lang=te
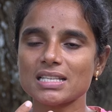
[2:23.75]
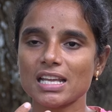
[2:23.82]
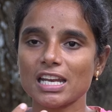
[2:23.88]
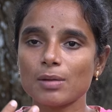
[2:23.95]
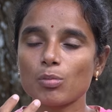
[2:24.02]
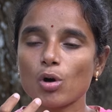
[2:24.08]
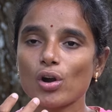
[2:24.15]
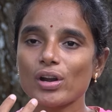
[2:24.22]

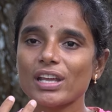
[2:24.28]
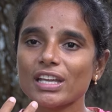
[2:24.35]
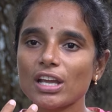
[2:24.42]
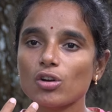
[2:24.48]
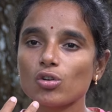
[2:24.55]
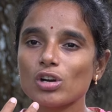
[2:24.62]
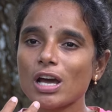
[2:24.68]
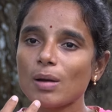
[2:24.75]
సరే
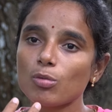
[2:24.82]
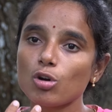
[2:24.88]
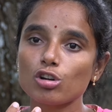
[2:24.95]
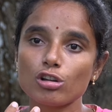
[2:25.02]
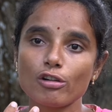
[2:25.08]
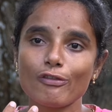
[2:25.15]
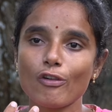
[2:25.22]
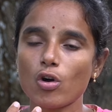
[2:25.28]
బాడీకి గుడ్
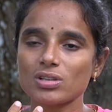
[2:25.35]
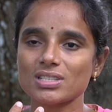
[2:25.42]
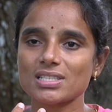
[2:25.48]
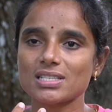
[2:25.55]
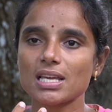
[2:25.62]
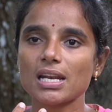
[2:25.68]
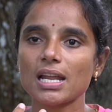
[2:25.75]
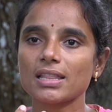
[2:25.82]
అమౌంట్ ఆఫ్
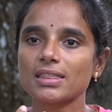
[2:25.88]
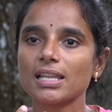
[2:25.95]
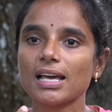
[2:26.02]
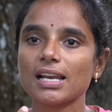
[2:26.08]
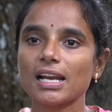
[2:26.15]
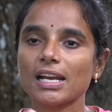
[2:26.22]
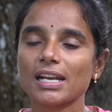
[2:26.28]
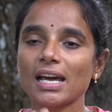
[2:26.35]
ఆక్సిజన్
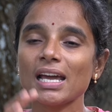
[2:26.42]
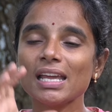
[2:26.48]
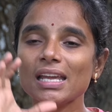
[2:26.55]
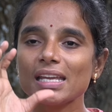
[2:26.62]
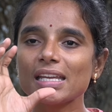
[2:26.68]
అందాలన్నా